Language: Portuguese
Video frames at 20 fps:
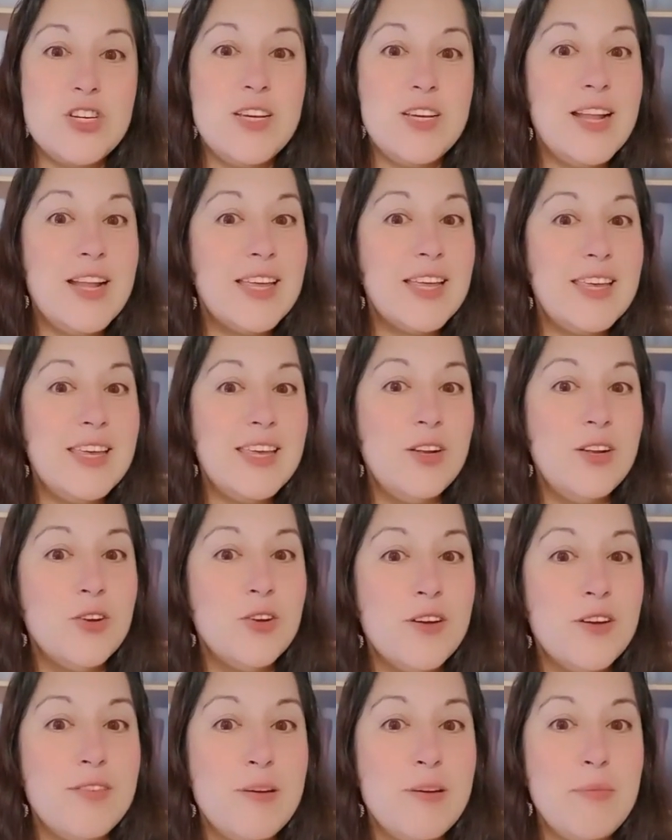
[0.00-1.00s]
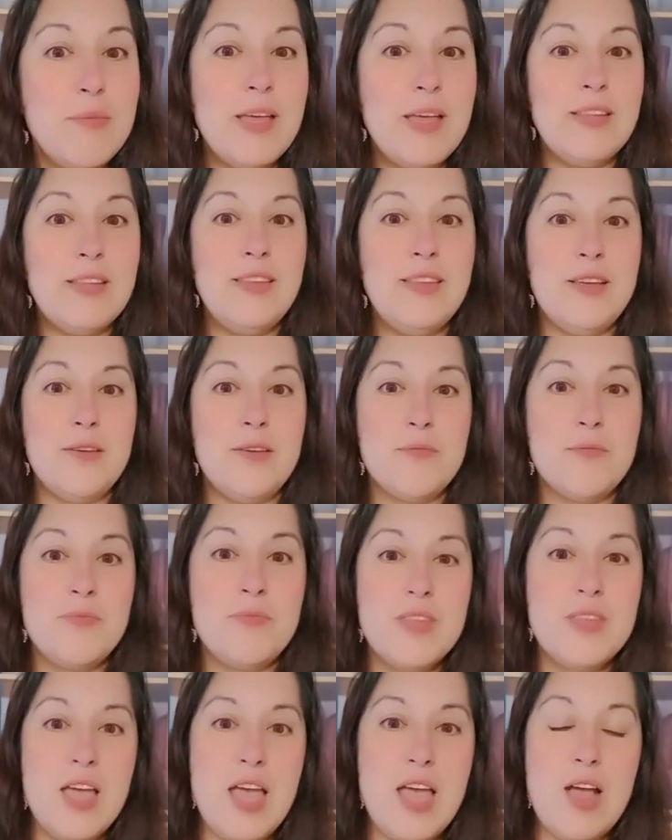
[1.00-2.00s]
aquilo novamente.
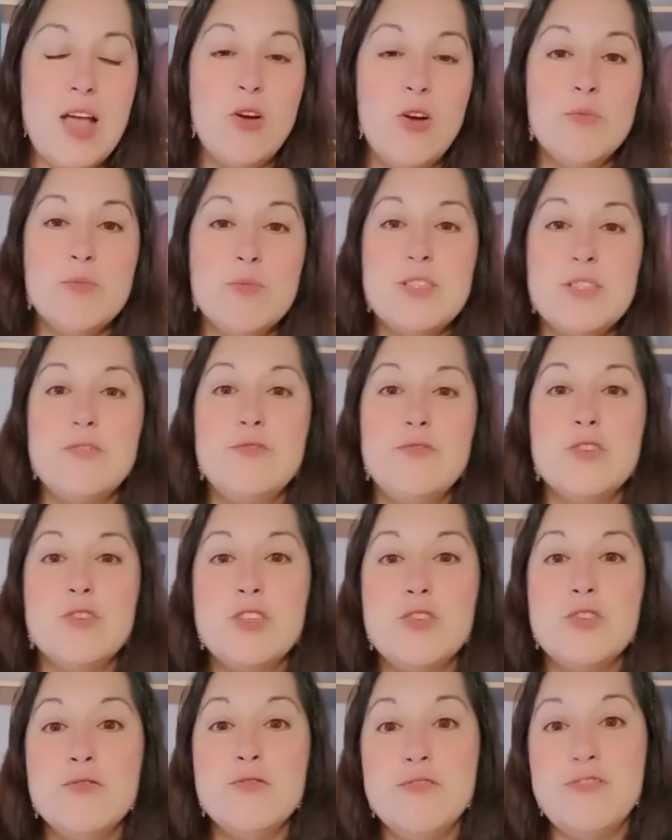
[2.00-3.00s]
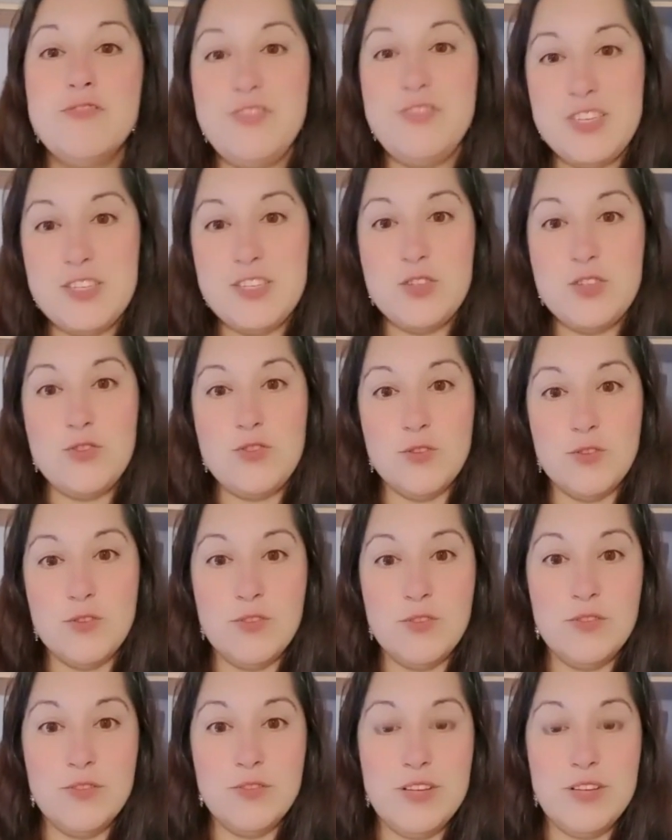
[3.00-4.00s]
É como se fosse um vício,
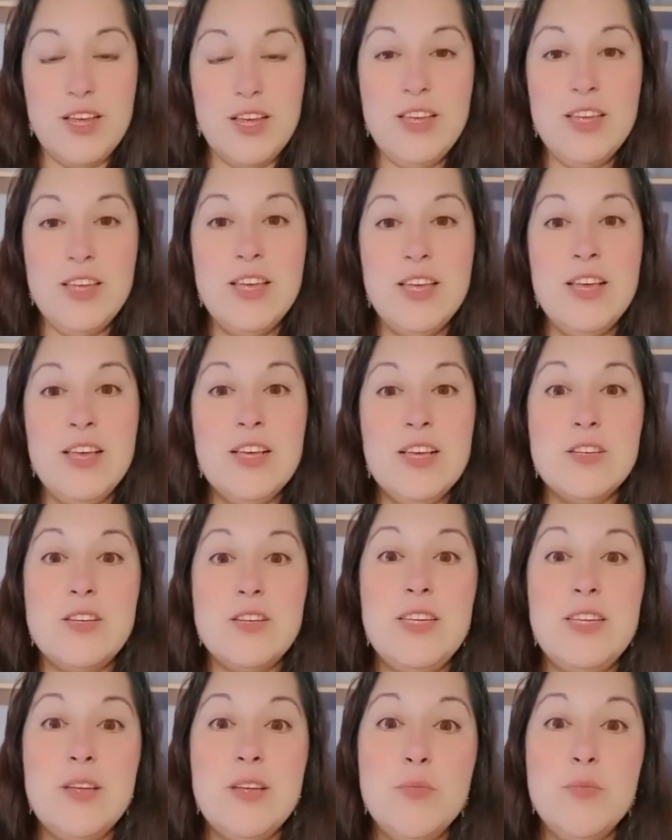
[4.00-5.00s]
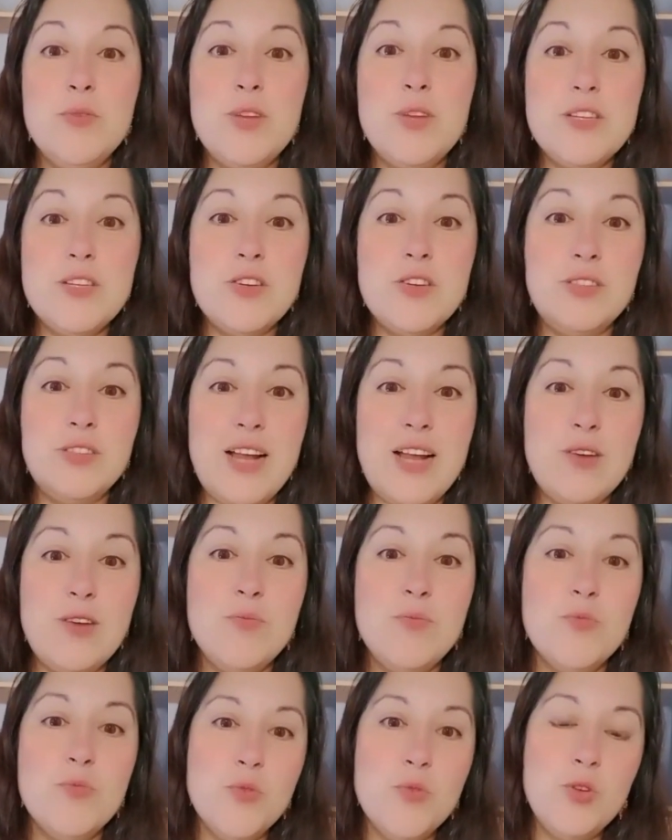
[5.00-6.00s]
né? Então, por isso que eu trago
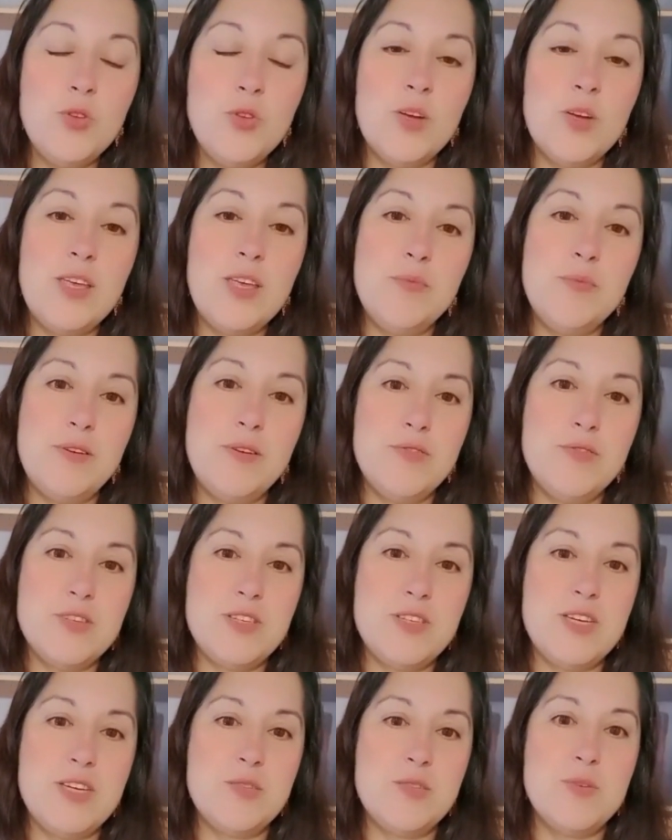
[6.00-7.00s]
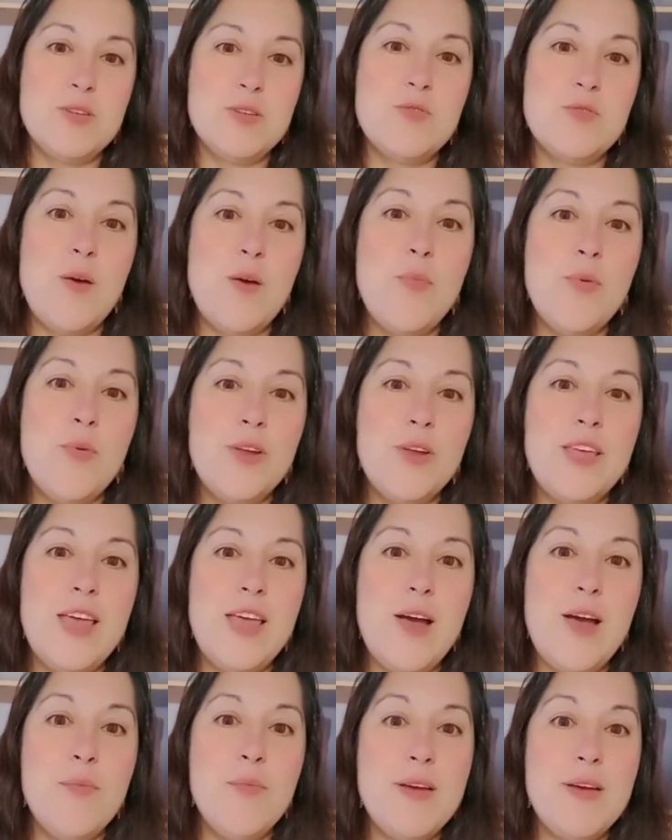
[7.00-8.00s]
muito aqui para vocês, pessoal, porque é
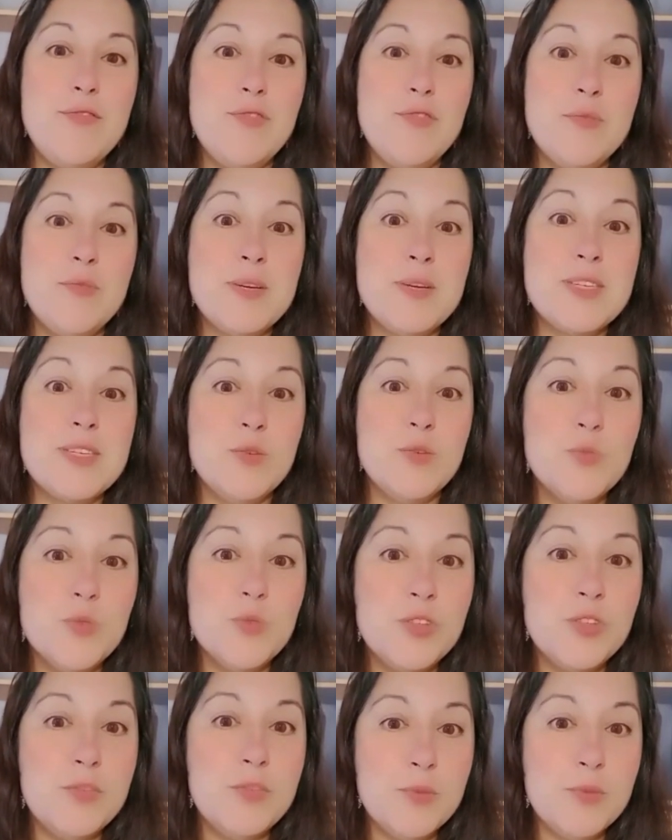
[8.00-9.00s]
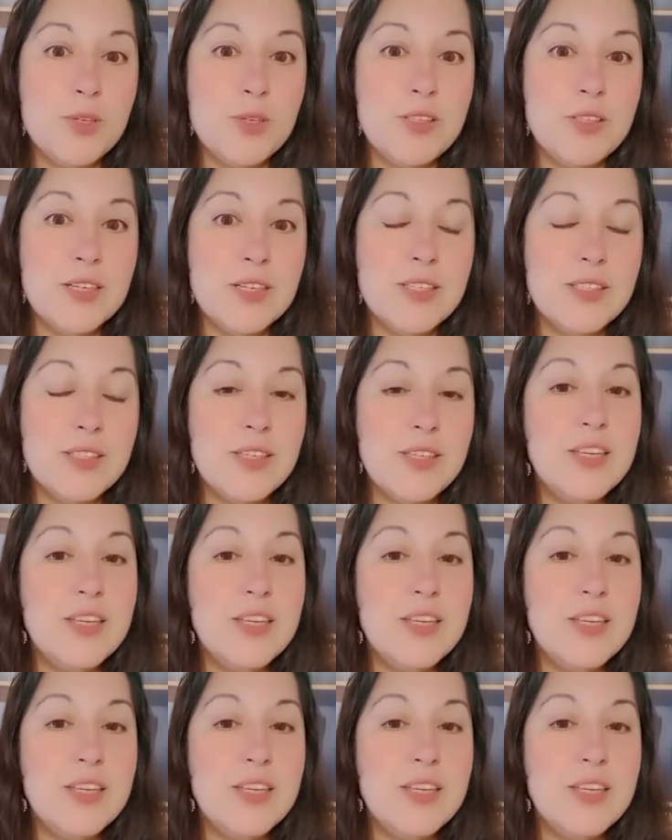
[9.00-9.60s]
uma informação muito importante.